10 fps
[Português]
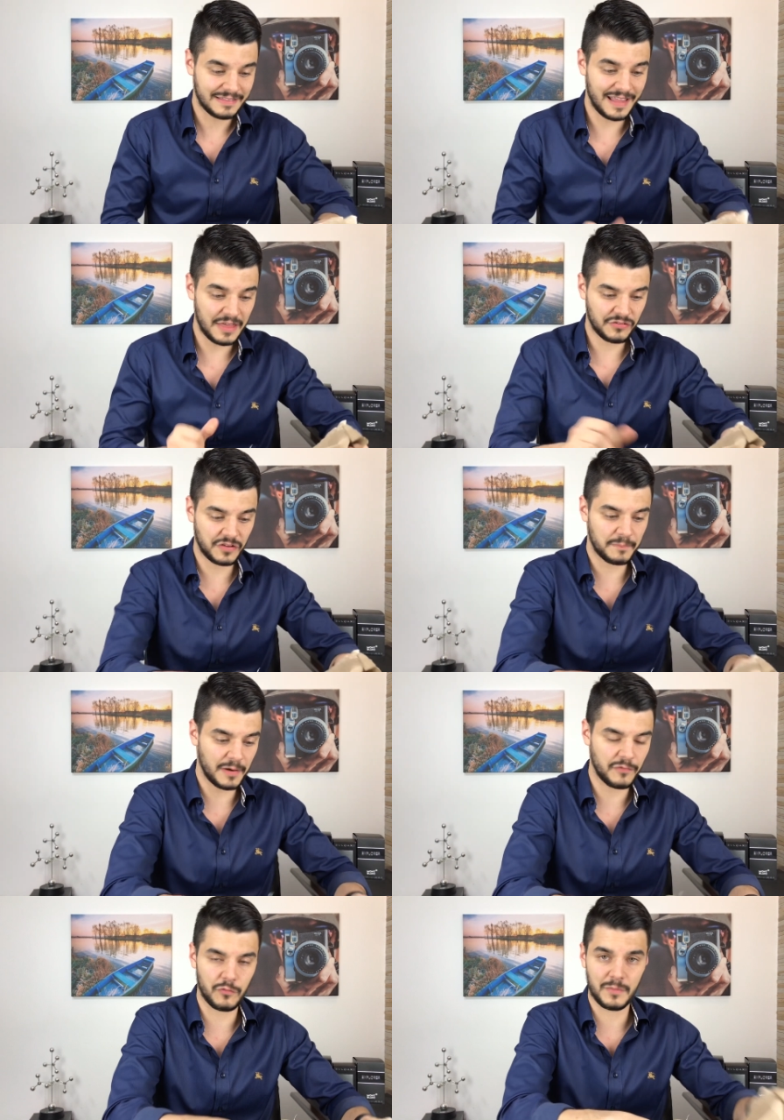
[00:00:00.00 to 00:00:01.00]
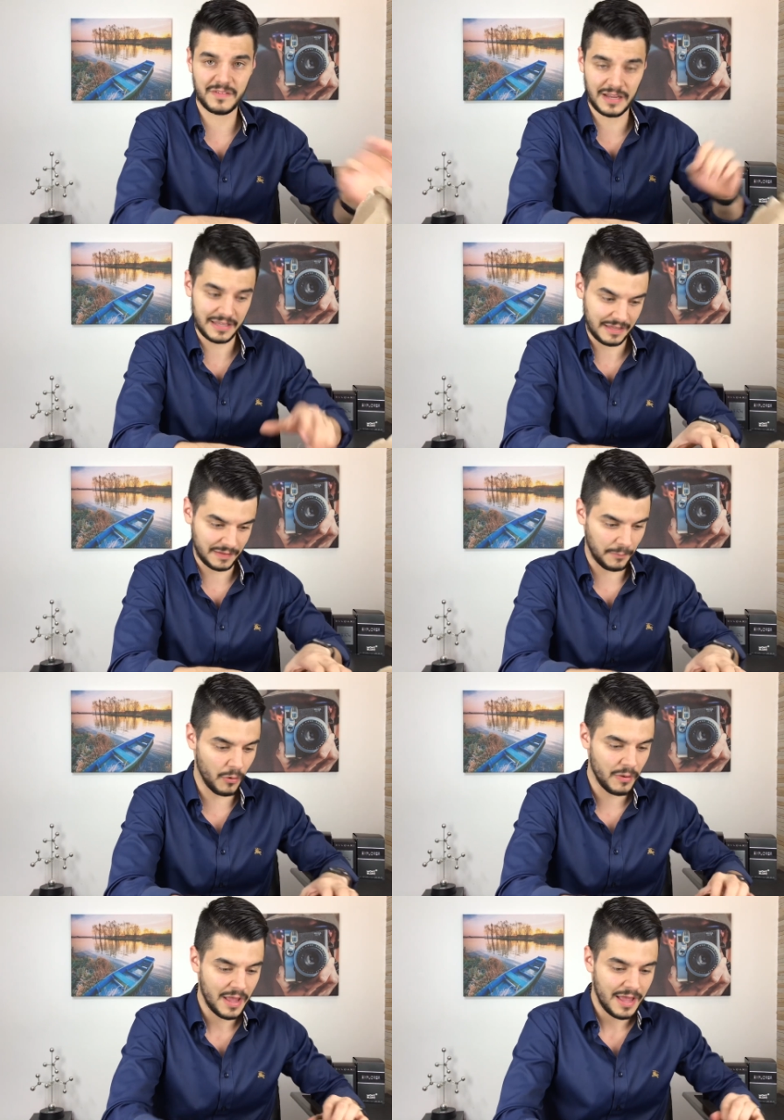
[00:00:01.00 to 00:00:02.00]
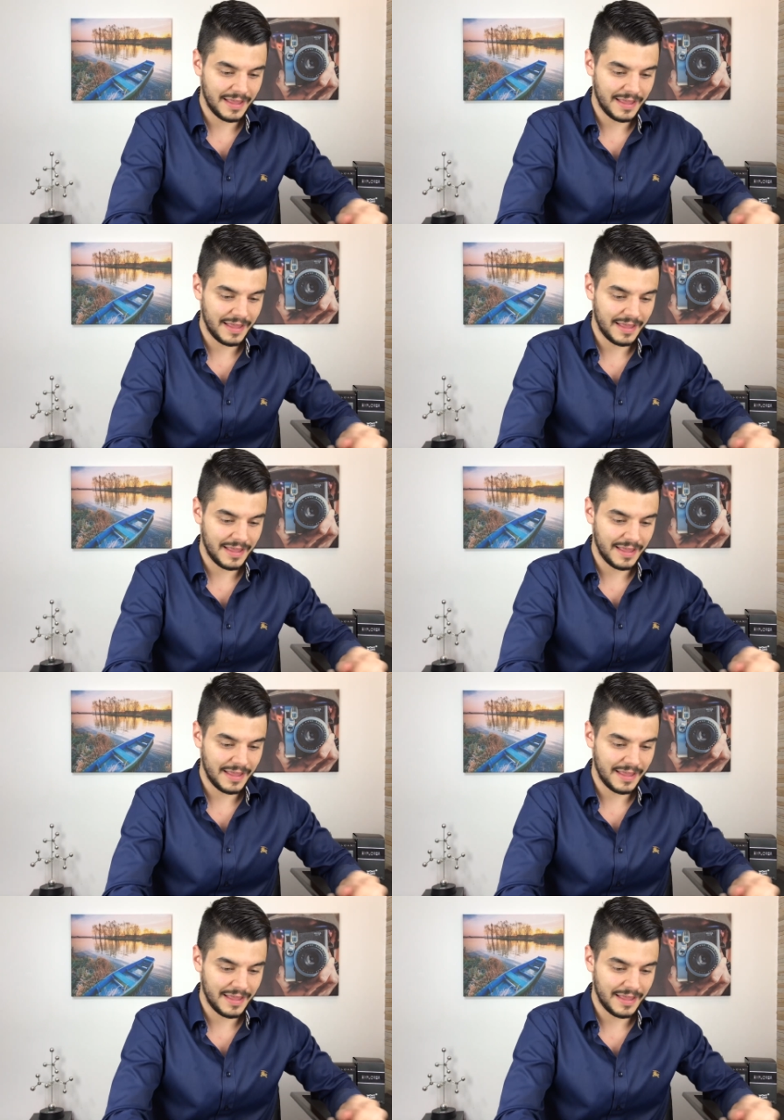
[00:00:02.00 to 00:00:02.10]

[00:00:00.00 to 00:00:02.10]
destes perfumes aqui, tá bom?